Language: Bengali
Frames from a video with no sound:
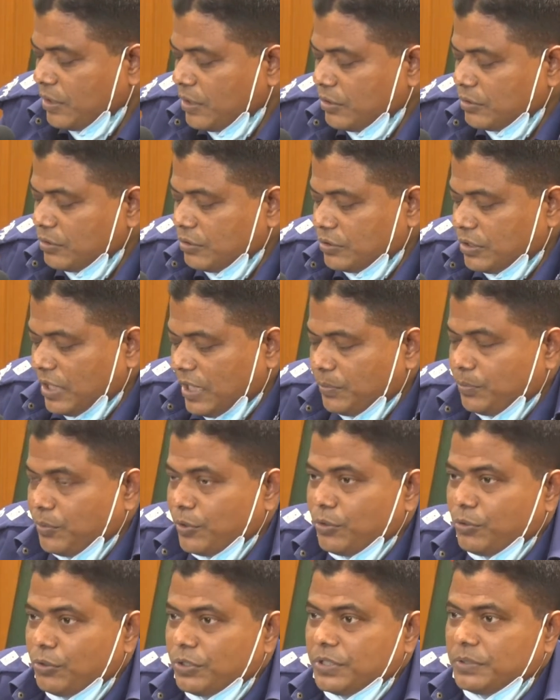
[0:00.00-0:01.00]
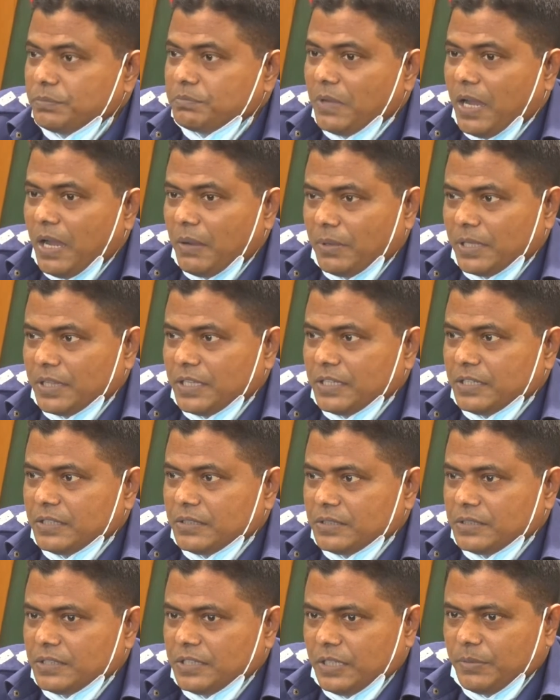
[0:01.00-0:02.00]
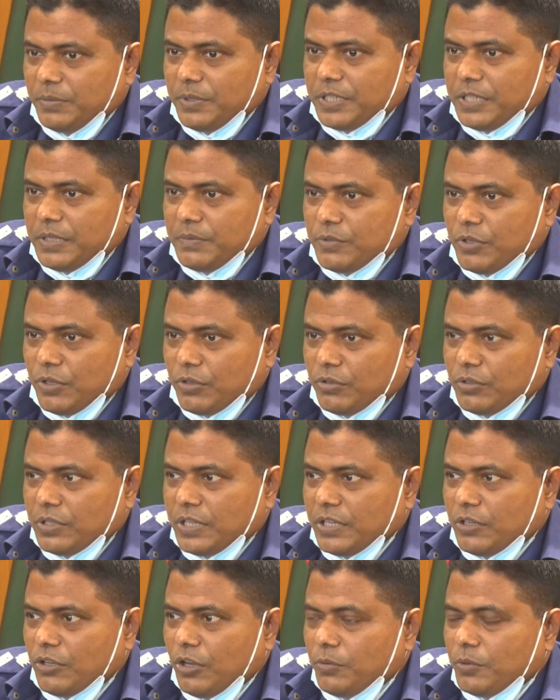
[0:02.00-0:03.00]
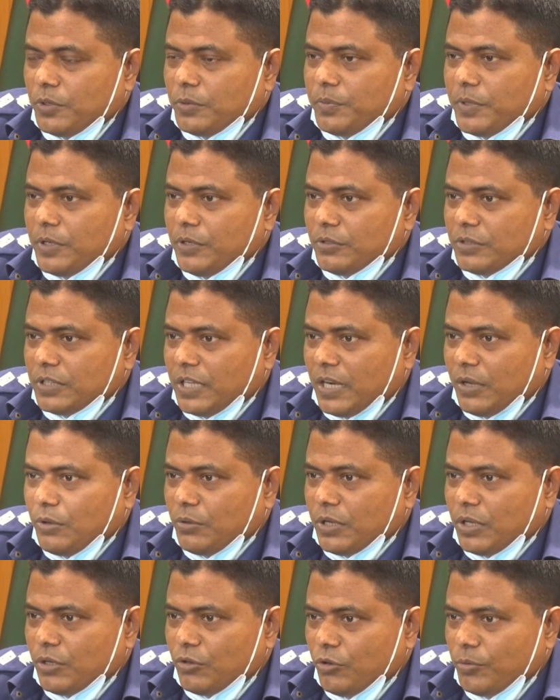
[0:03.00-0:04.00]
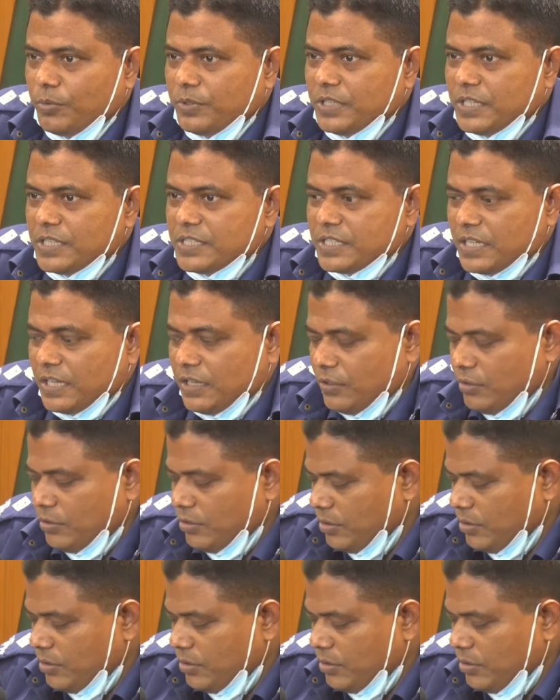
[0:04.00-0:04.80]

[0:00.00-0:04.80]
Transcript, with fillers: তো তারপর ওই আমাদের ডিবি টিম যখন এই খবর পেল তারা ওখানে অভিযান চালালো